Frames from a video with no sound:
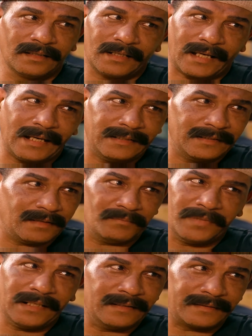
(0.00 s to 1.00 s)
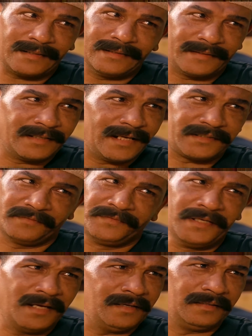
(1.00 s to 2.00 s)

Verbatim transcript: خلينا نبل رجلنا الناشف ده